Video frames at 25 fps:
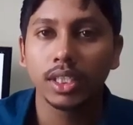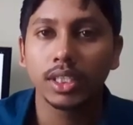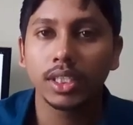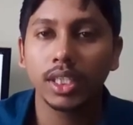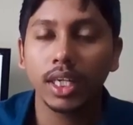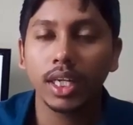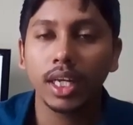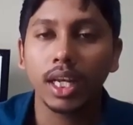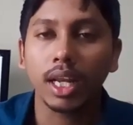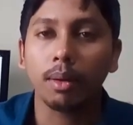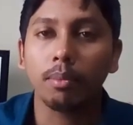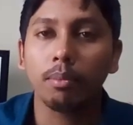
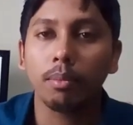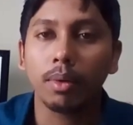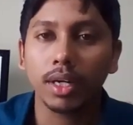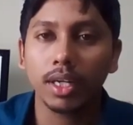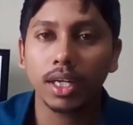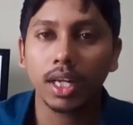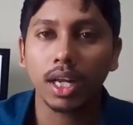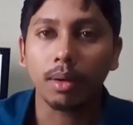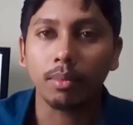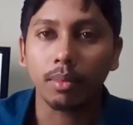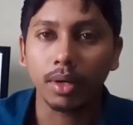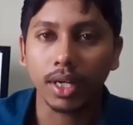সেই
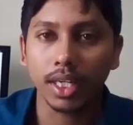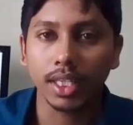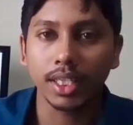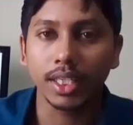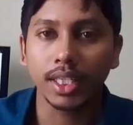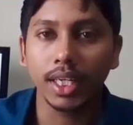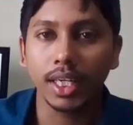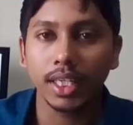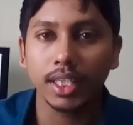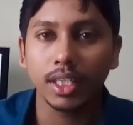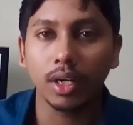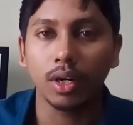নাম্বারটা আমাকে
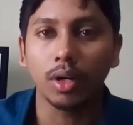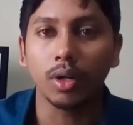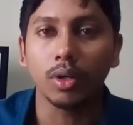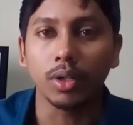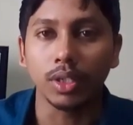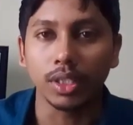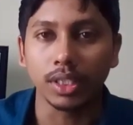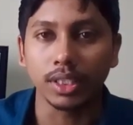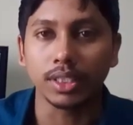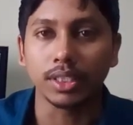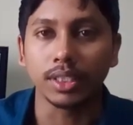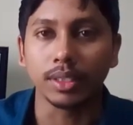দিয়ে দেওয়া
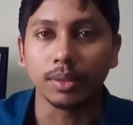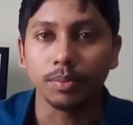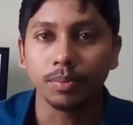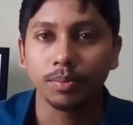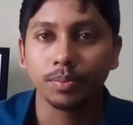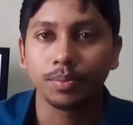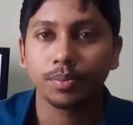হয়েছে